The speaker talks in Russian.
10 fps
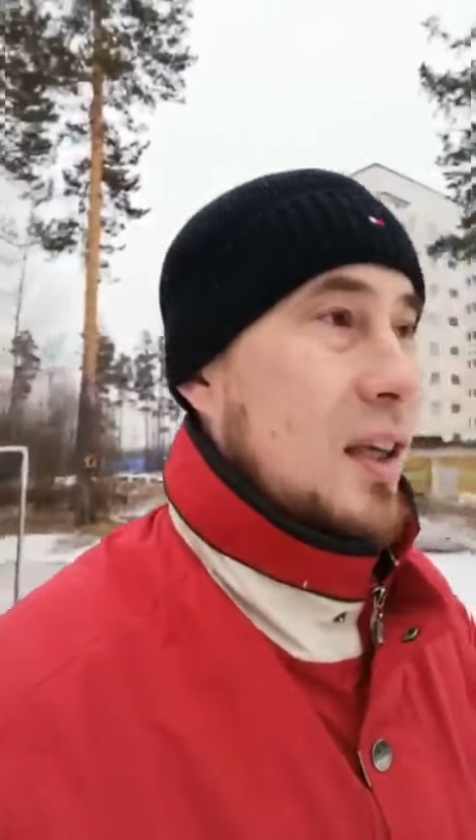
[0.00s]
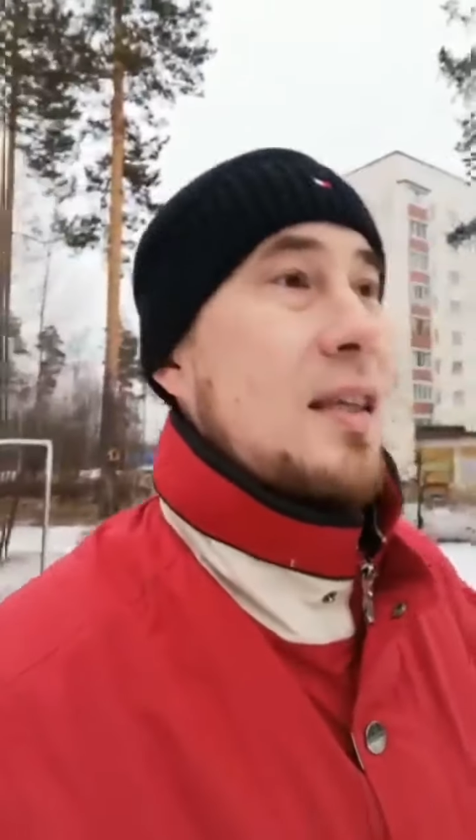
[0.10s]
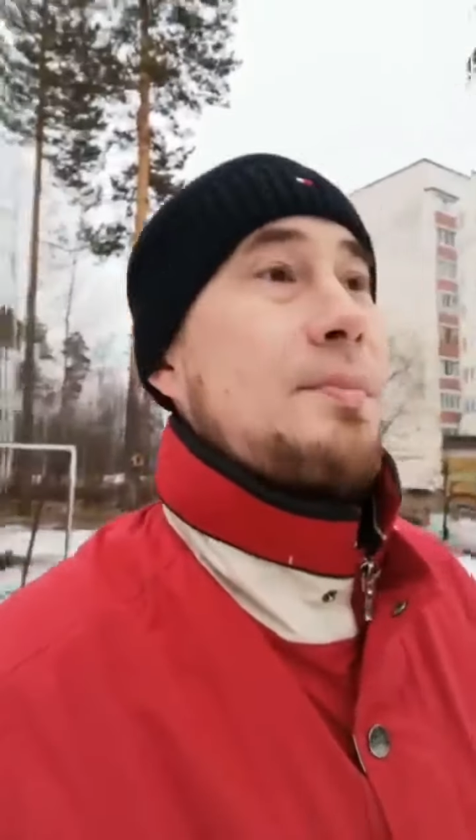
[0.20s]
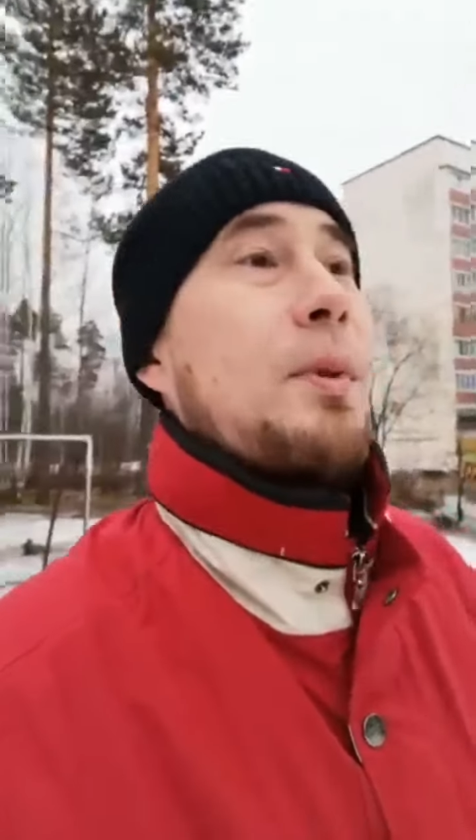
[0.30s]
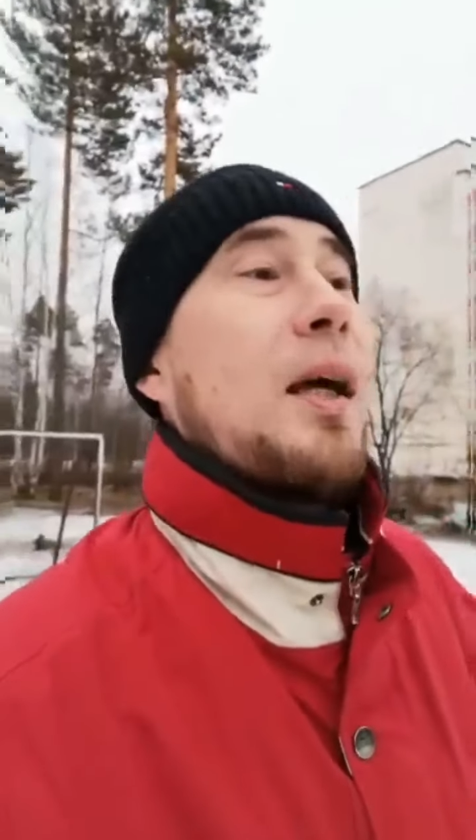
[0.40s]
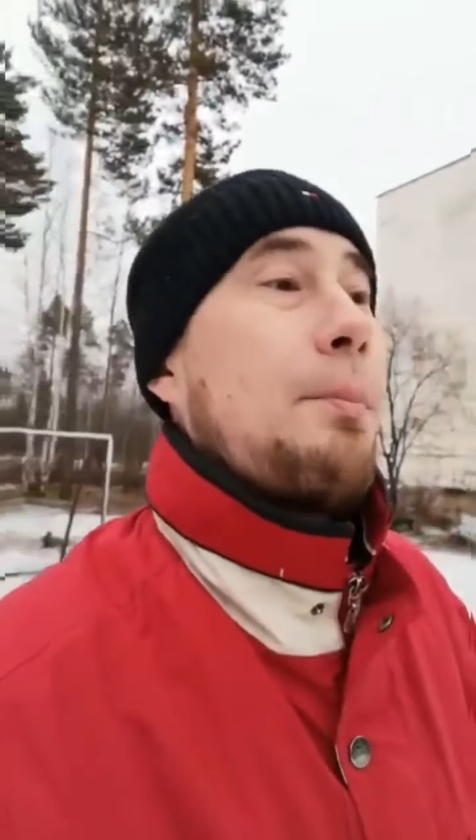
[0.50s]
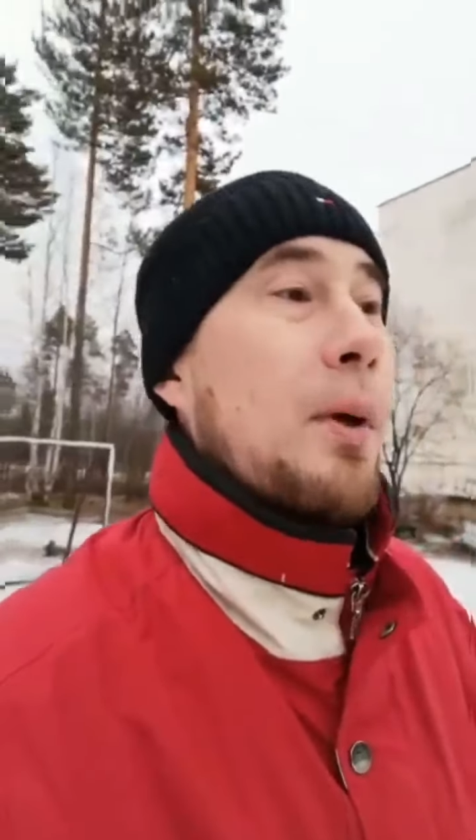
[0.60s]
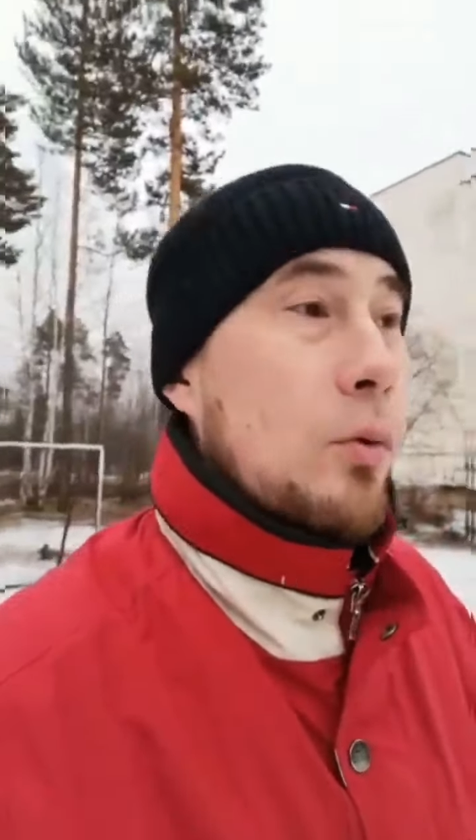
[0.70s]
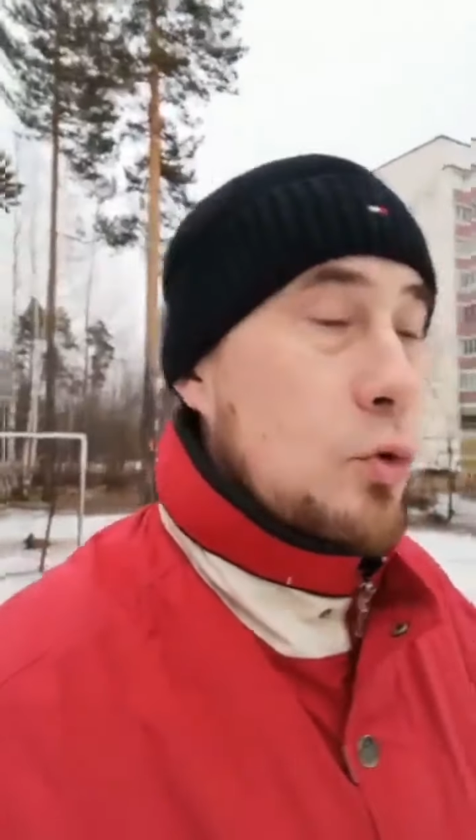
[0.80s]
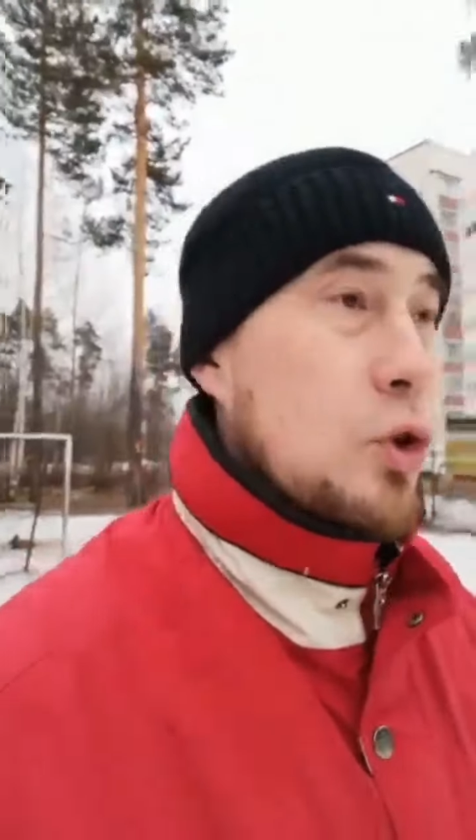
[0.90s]
из
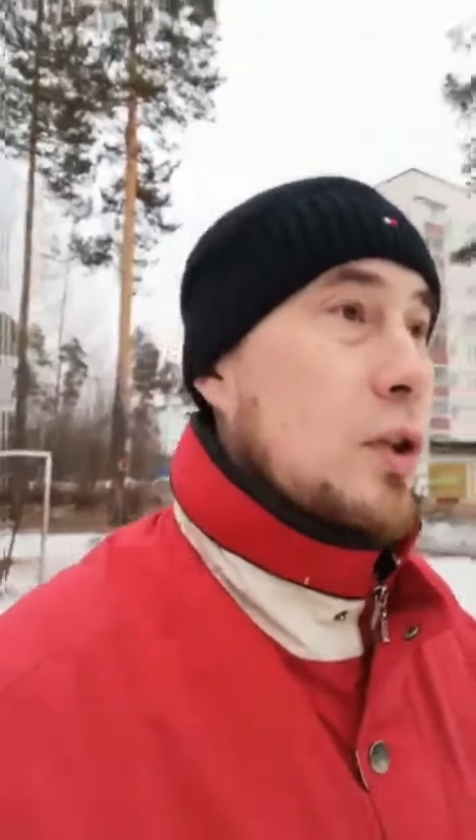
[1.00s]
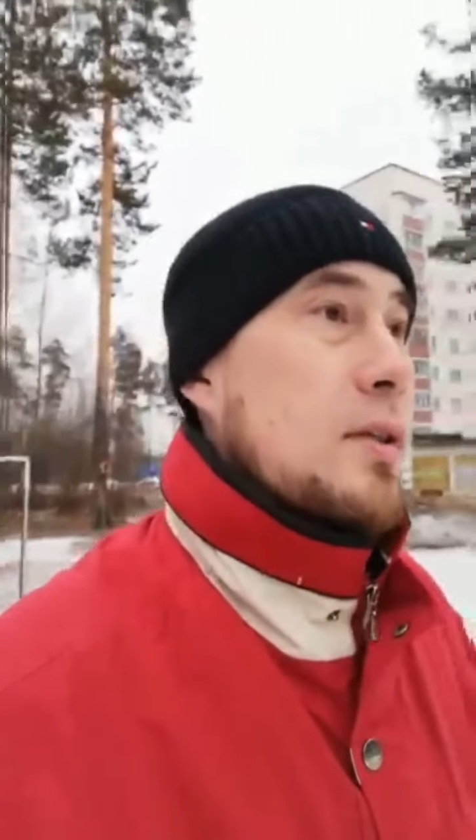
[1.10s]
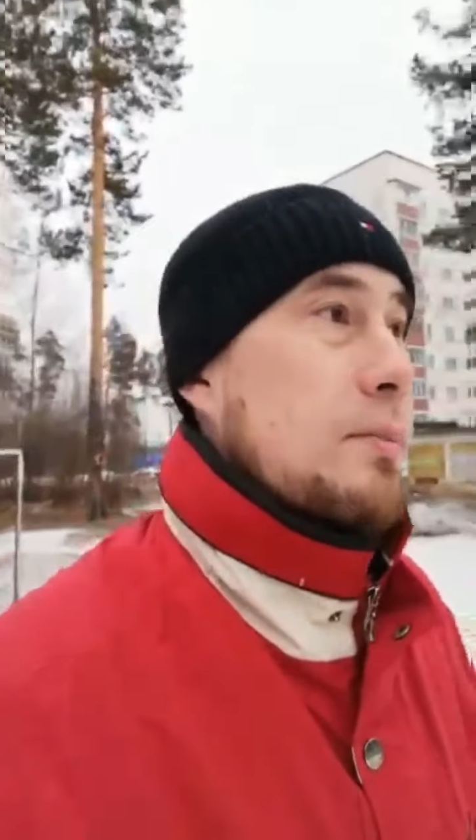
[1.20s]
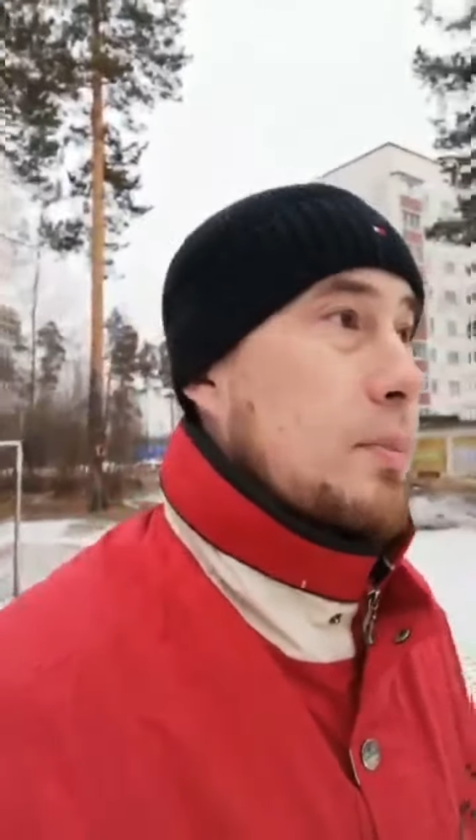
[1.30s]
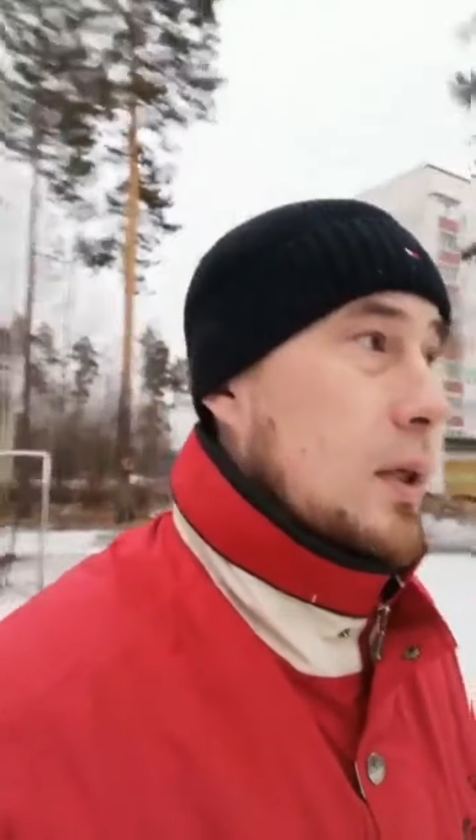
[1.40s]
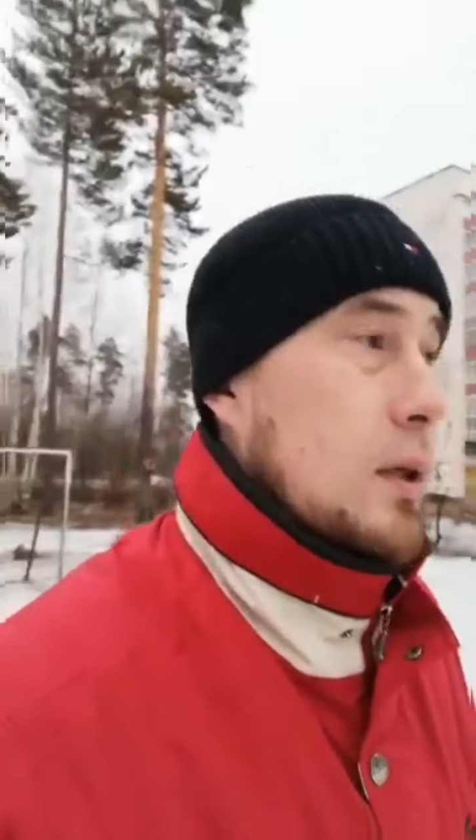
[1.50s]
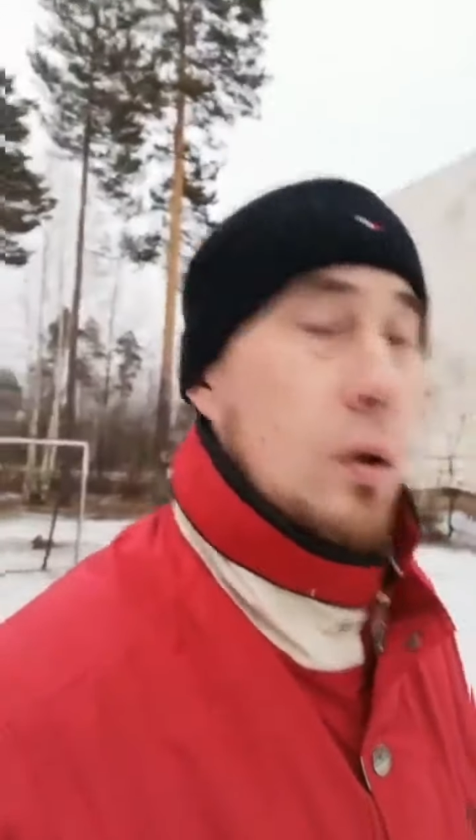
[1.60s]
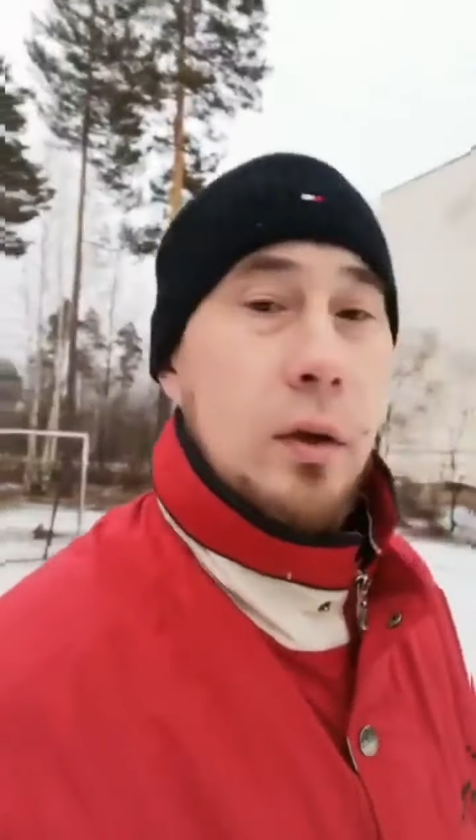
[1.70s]
благополучной семьи,